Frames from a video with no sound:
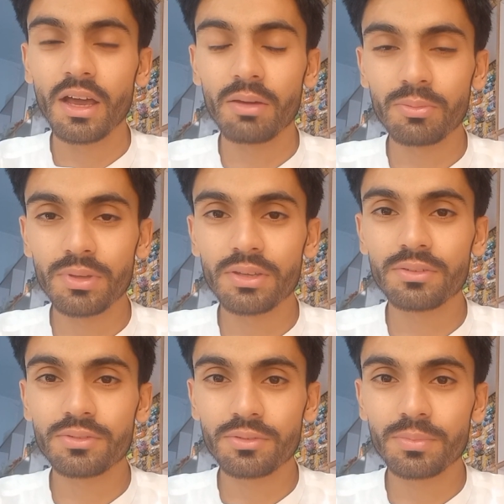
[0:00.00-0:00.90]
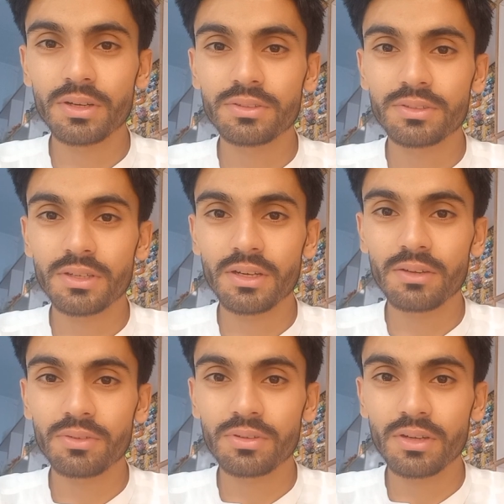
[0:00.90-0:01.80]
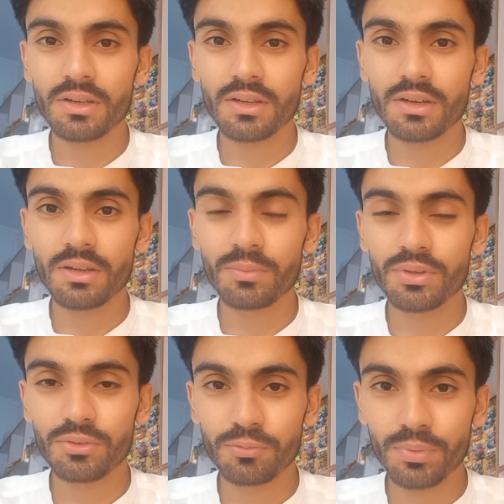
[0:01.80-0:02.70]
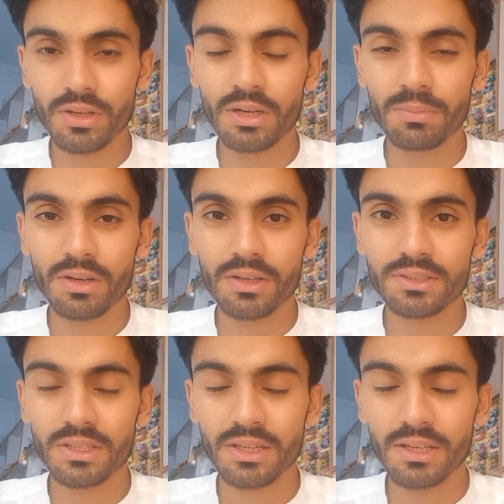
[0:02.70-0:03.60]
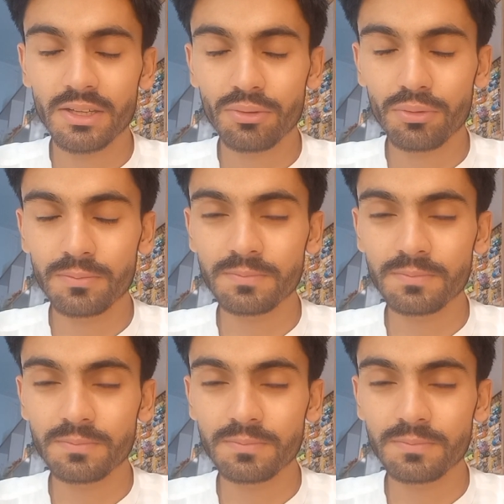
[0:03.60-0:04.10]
हमें भी यूट्यूब का जो चैनल है वो स्टार्ट करना है हम भी यूट्यूब पर काम करना चाहते हैं तो